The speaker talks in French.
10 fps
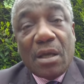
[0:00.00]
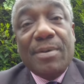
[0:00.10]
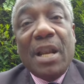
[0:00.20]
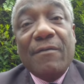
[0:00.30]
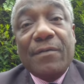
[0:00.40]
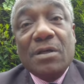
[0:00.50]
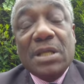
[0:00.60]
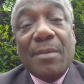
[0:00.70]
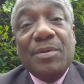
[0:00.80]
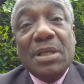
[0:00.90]
eh la
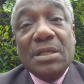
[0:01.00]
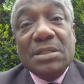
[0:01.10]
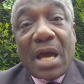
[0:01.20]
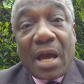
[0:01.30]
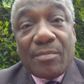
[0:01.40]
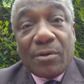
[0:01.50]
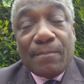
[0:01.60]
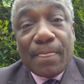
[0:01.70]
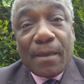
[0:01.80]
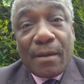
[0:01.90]
France a pris les armes
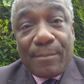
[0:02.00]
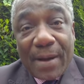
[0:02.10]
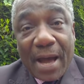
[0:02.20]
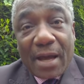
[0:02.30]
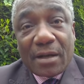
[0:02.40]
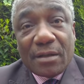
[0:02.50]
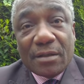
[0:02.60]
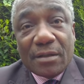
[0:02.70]
par